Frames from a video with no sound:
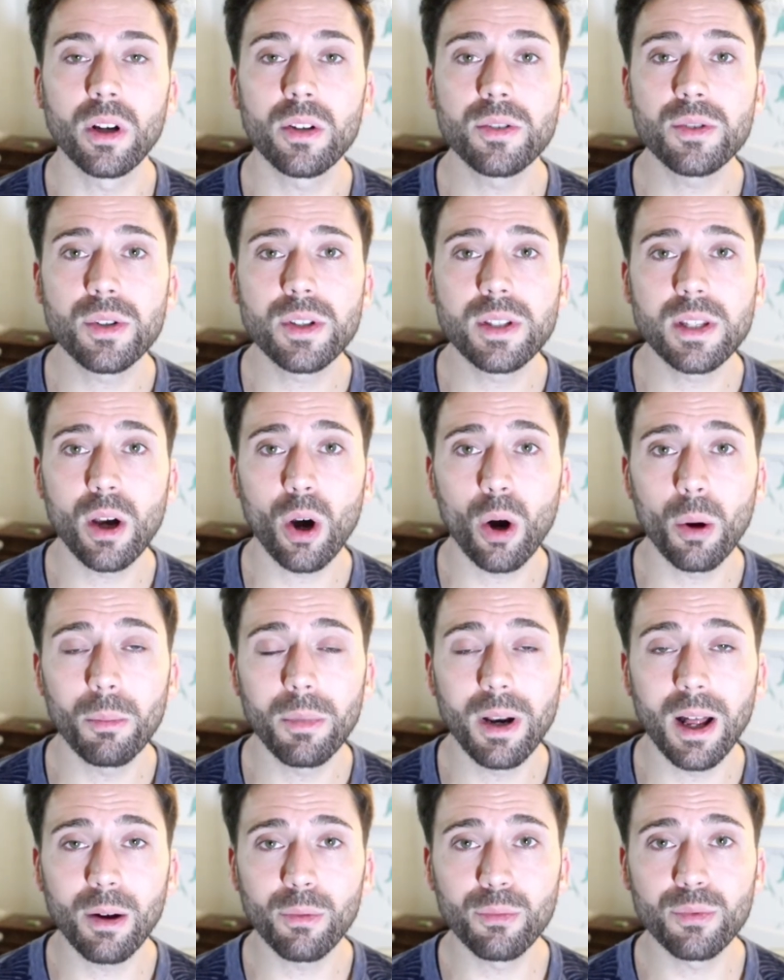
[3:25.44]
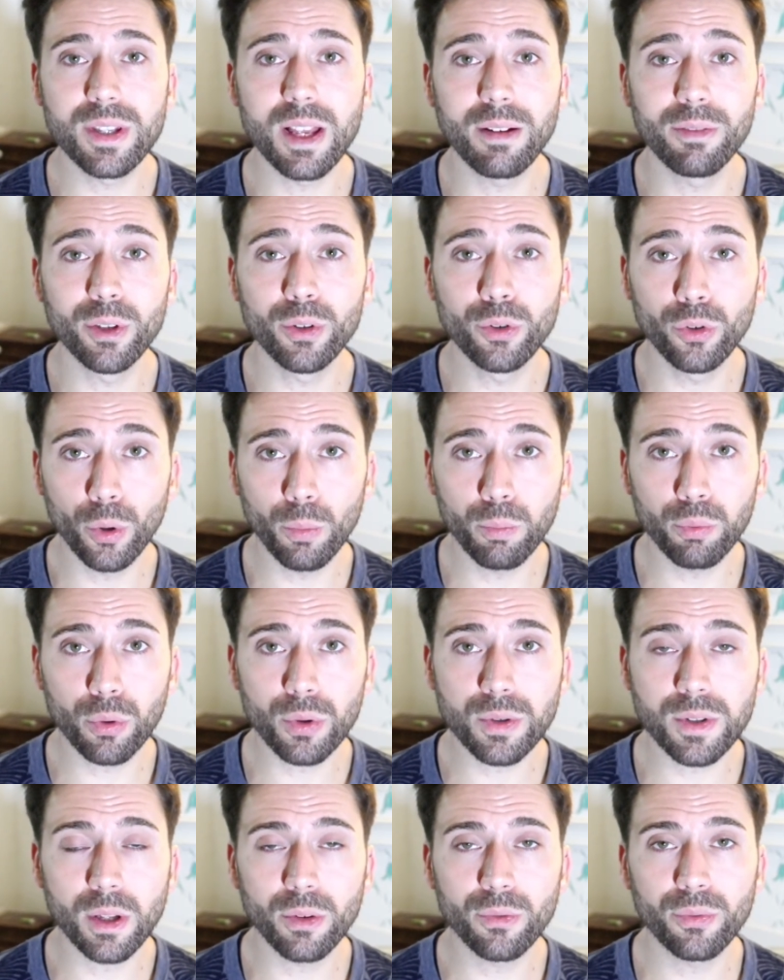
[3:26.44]
dans ce sérum là, vous avez
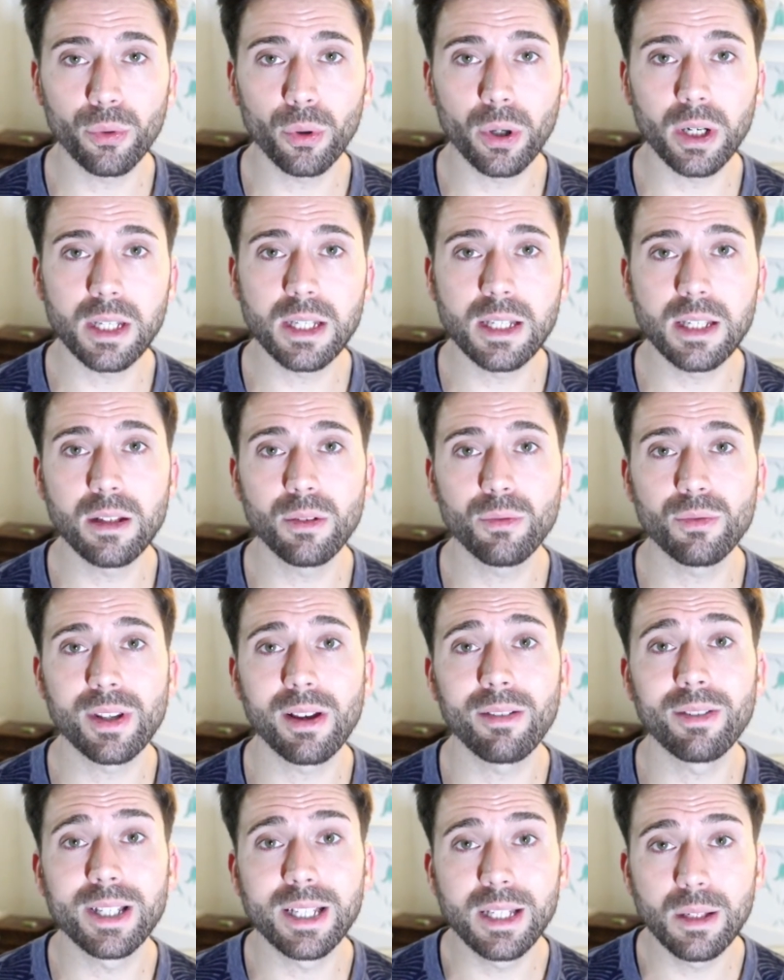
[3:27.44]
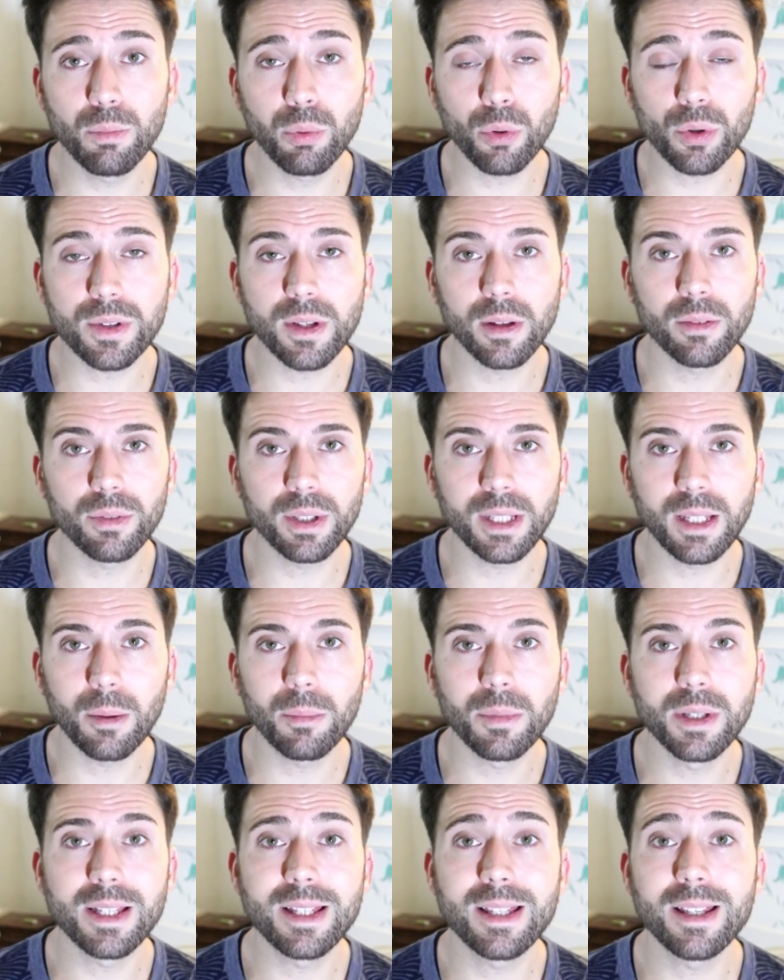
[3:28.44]
2% de fluorétine, vous avez 10% de
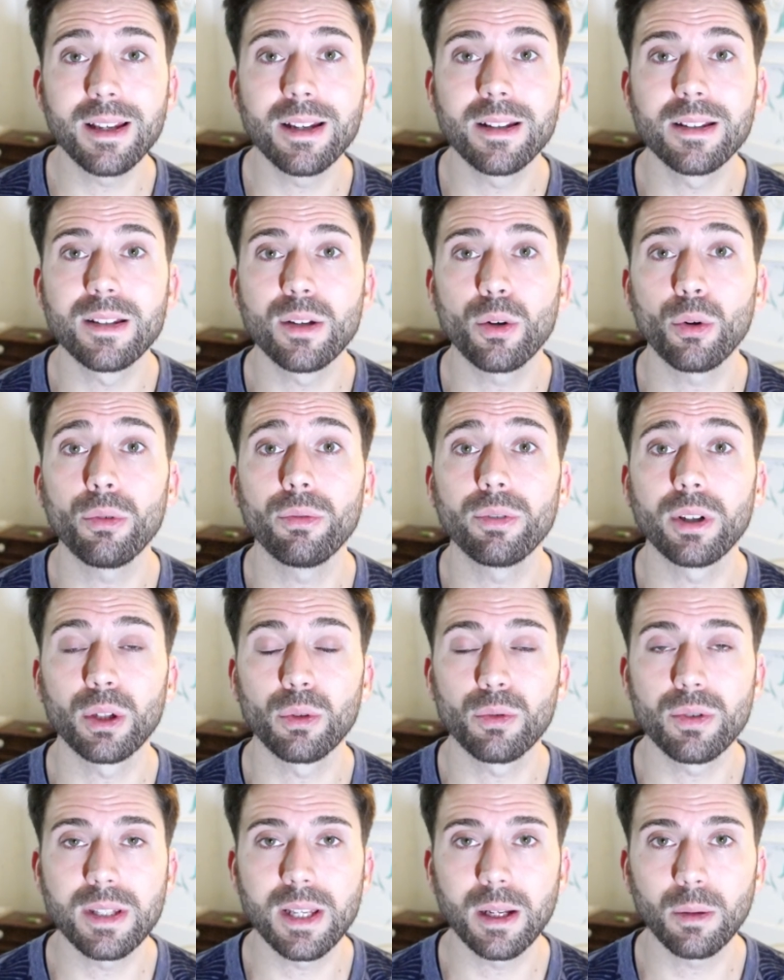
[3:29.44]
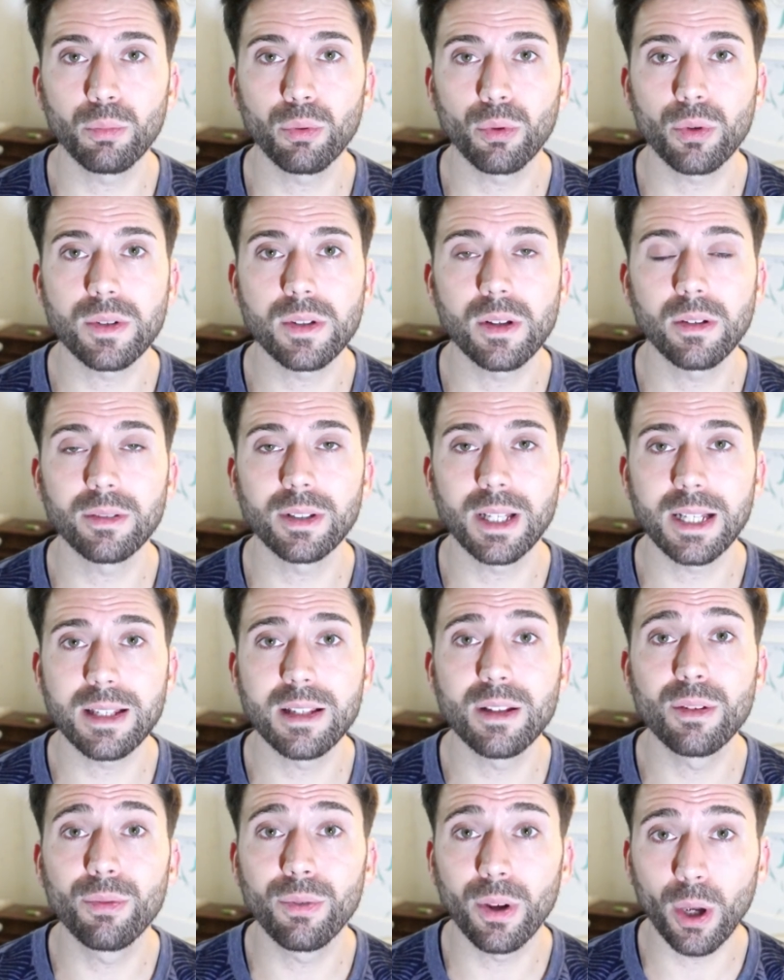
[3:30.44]
vitamine C et 0,5%
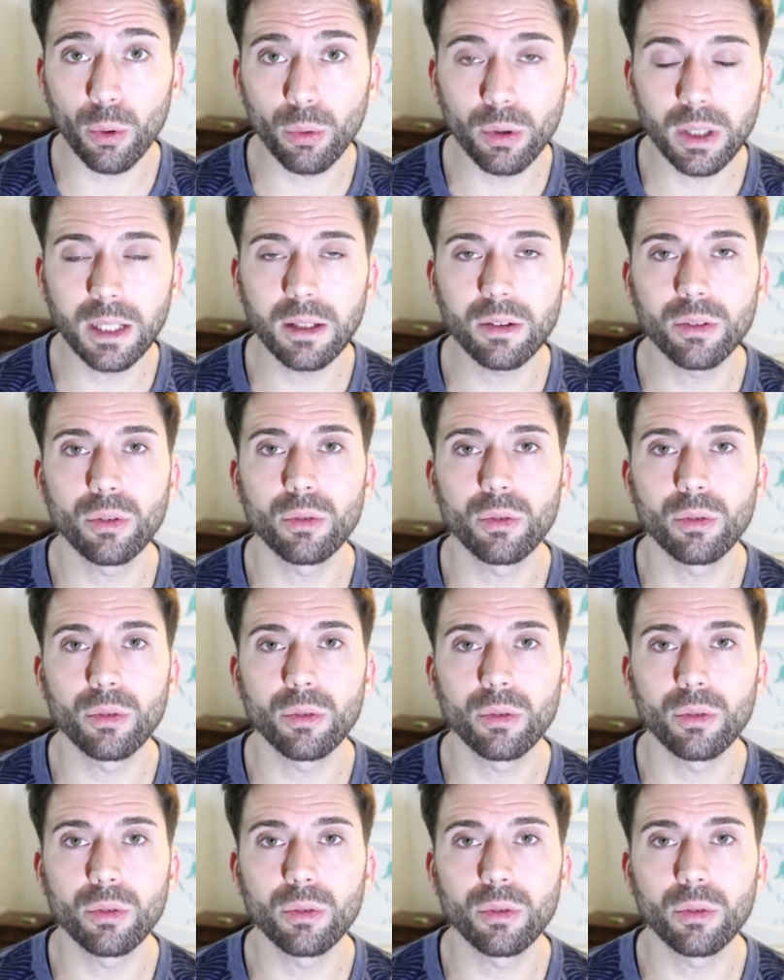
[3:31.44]
d'acide ferrulique.